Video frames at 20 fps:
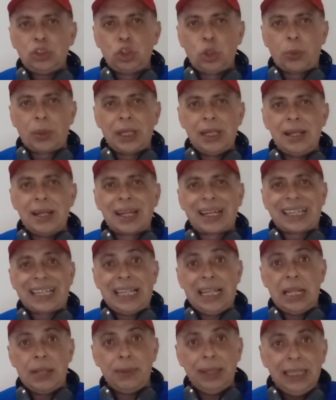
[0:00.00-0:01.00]
sobre el
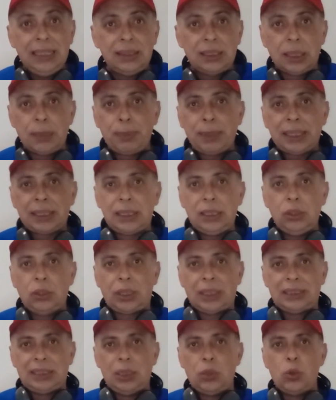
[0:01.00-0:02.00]
relevante partido
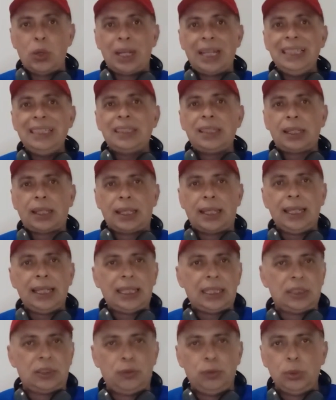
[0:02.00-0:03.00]
que se jugará entre
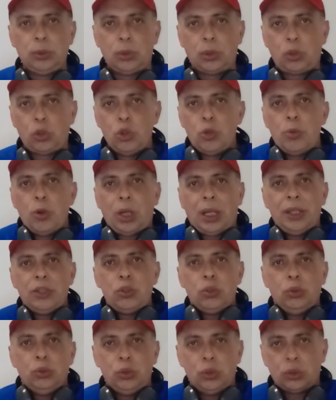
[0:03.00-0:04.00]
Caracas Fútbol Club y Boca
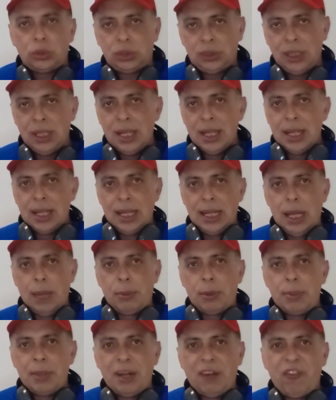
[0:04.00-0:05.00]
Juniors en
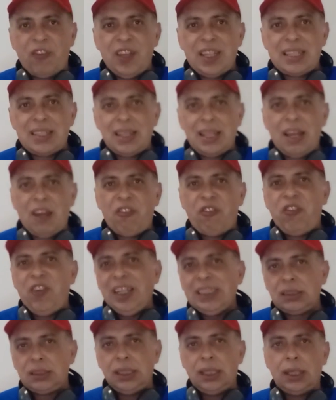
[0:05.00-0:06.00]
la primera fecha de la
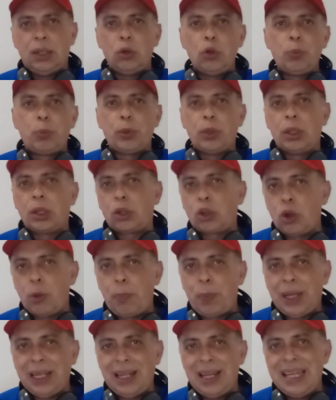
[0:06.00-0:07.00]
fase de grupo de
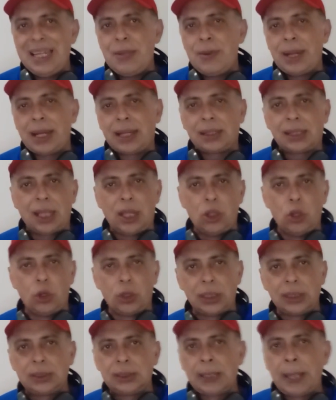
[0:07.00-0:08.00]
Copa
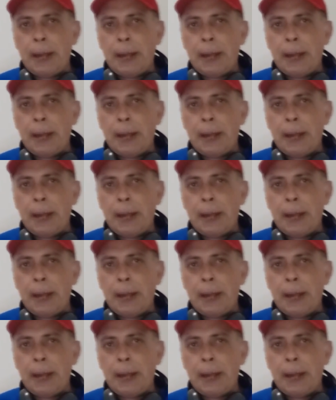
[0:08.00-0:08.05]
Libertadores.